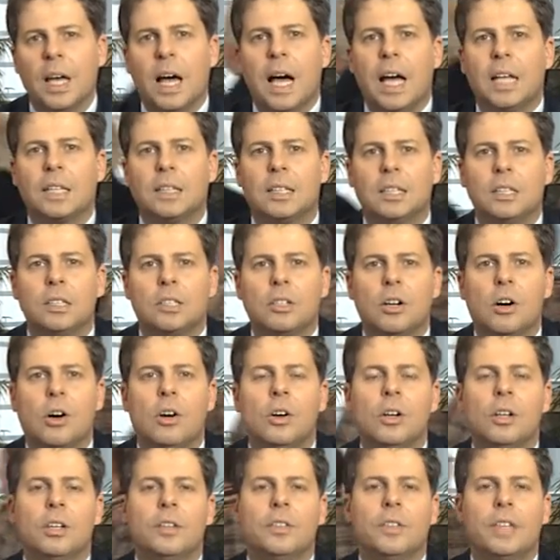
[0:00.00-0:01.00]
a tylko
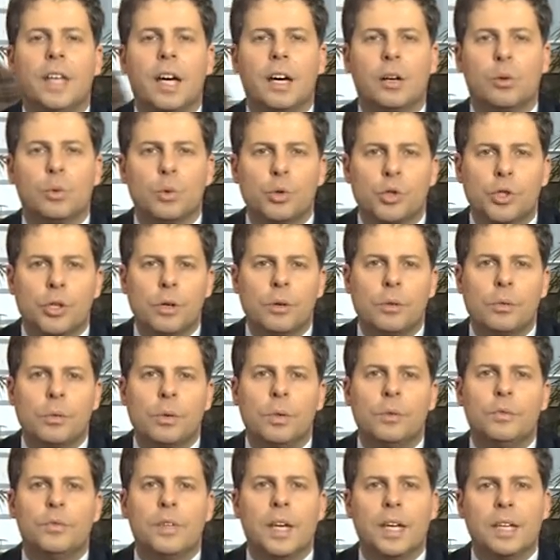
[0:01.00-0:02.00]
naruszą
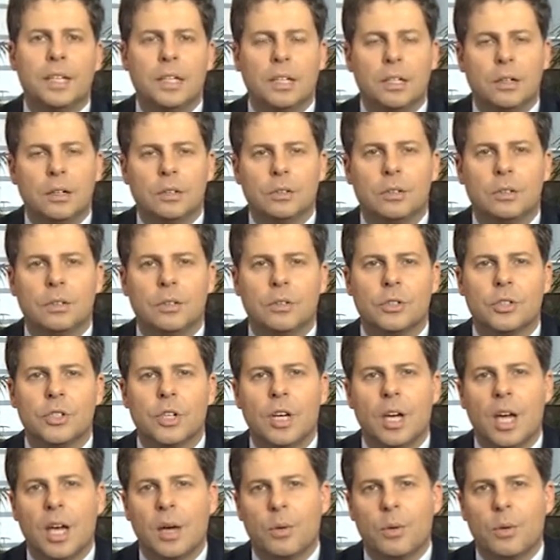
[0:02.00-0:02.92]
wiarygodność